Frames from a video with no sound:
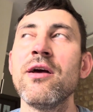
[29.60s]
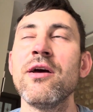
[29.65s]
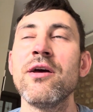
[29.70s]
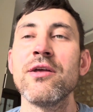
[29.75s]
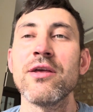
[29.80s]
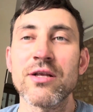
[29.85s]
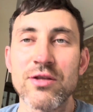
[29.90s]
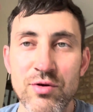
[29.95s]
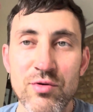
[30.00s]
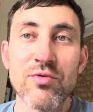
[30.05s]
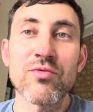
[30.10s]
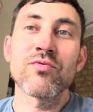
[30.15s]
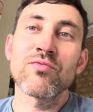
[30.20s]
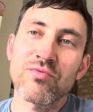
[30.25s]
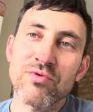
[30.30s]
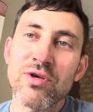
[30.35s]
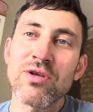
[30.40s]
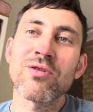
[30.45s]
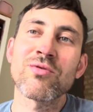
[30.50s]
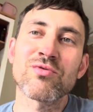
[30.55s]
Я такой, ну,
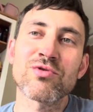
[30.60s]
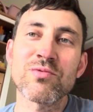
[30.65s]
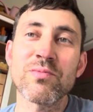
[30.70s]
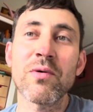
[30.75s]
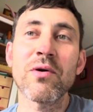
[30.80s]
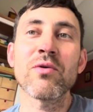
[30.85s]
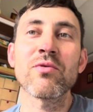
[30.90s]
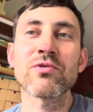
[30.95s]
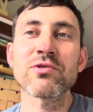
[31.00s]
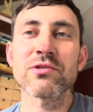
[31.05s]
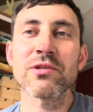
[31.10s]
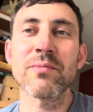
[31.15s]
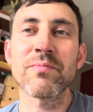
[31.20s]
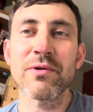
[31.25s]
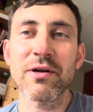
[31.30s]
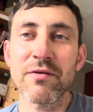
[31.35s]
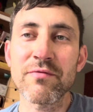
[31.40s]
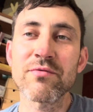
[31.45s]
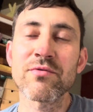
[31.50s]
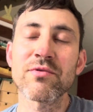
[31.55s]
вот это уже похоже на
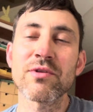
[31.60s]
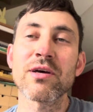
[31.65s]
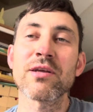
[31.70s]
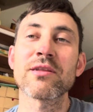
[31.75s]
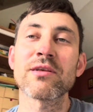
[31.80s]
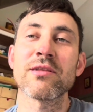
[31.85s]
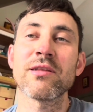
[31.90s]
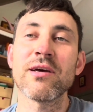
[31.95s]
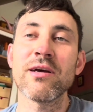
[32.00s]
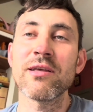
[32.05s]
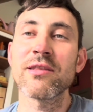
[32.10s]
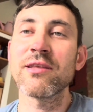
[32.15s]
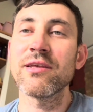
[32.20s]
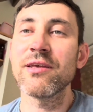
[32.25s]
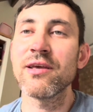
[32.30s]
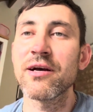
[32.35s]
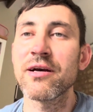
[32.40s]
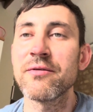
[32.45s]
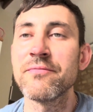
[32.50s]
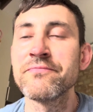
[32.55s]
правду, да-да-да, это
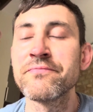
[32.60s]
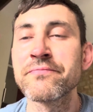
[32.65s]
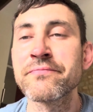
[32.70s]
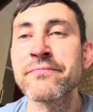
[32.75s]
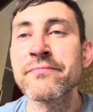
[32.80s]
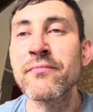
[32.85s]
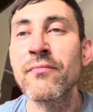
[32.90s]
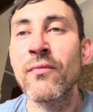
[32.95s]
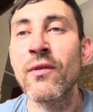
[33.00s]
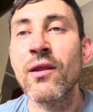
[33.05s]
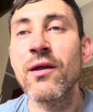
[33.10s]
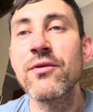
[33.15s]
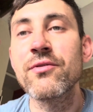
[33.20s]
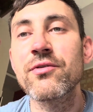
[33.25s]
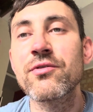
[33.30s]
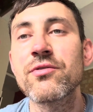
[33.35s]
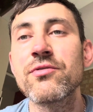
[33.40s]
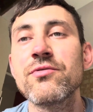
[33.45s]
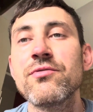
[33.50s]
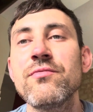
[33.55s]
я. Он
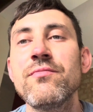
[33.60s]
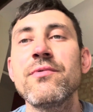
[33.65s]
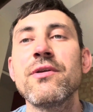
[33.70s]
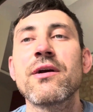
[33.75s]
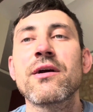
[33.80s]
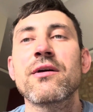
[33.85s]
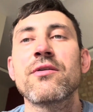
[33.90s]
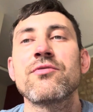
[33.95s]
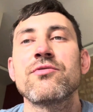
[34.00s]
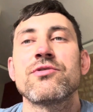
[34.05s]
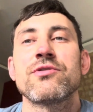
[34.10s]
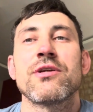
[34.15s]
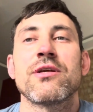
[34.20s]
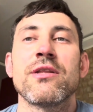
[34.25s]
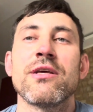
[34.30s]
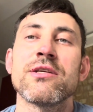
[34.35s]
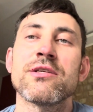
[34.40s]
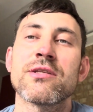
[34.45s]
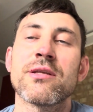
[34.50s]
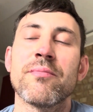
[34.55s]
такой, ну, у меня, короче,
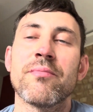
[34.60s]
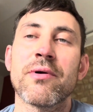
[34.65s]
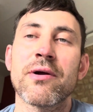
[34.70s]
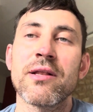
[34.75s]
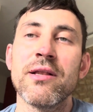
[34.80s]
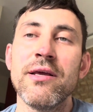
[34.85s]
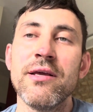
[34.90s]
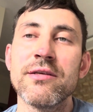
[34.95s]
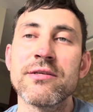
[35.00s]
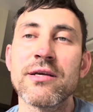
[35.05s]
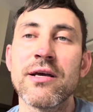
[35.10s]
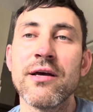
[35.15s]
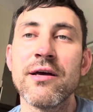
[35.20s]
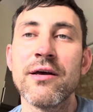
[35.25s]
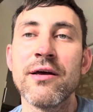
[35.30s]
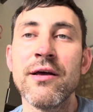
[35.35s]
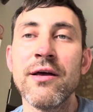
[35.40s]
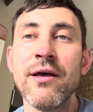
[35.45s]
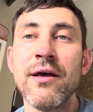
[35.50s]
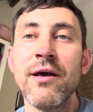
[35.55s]
задача там поклеить
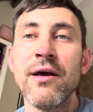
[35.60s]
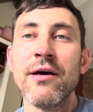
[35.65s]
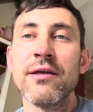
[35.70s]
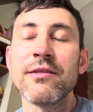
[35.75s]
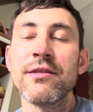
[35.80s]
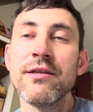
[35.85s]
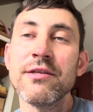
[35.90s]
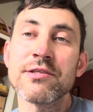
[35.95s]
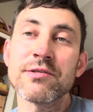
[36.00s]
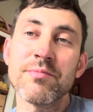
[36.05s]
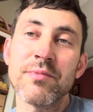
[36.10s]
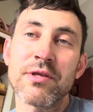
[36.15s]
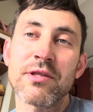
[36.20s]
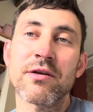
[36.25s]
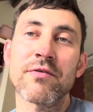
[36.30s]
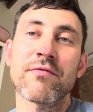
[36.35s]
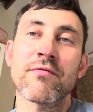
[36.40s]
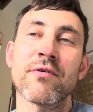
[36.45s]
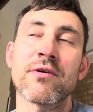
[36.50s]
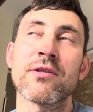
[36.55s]
30
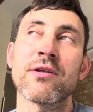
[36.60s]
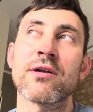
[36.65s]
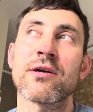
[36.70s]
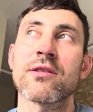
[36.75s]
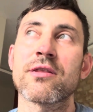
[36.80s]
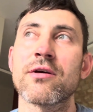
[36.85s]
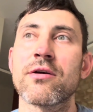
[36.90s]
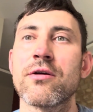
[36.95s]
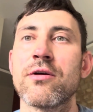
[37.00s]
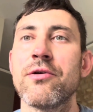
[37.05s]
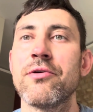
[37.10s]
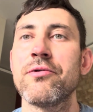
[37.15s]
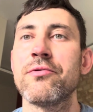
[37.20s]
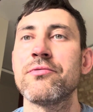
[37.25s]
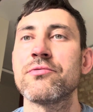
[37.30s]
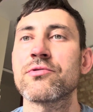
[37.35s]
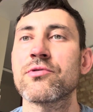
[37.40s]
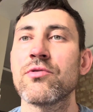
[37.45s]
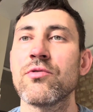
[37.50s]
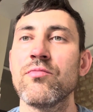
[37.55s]
метров квадратных.
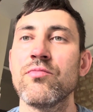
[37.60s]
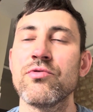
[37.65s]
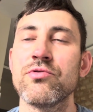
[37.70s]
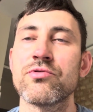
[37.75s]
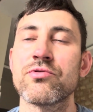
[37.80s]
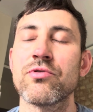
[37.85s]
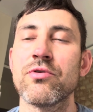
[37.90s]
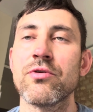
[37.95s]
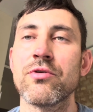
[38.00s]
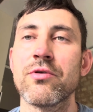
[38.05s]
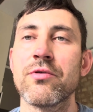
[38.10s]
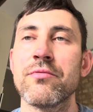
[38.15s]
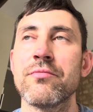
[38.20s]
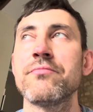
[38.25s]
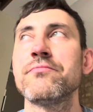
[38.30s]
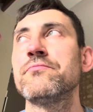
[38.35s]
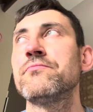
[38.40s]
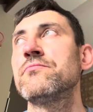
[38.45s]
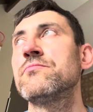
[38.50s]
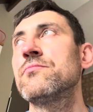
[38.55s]
Сколько будет стоить?
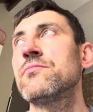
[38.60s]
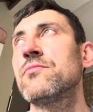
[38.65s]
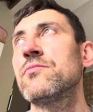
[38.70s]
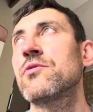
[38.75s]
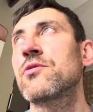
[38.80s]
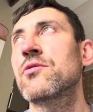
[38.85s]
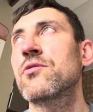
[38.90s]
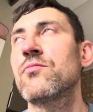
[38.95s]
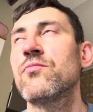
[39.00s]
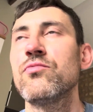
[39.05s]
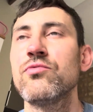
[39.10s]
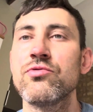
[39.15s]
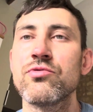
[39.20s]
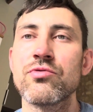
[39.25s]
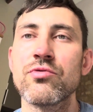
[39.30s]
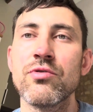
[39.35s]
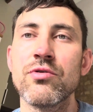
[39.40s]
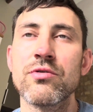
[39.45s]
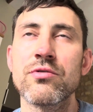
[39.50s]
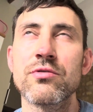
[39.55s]
Я говорю, будет
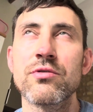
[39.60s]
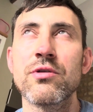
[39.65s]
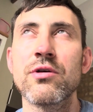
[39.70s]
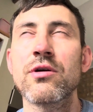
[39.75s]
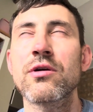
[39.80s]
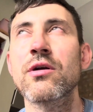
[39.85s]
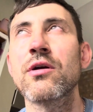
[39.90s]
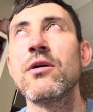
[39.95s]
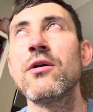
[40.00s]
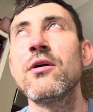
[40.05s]
стоить так.